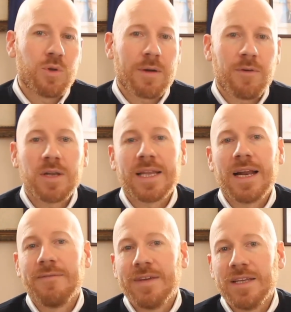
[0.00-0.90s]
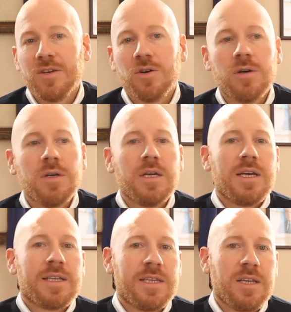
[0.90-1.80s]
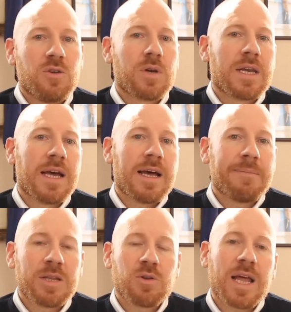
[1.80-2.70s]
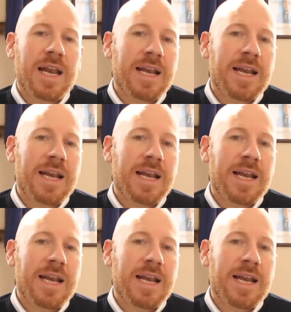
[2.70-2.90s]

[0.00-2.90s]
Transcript: di una volta nel video di non abbandonare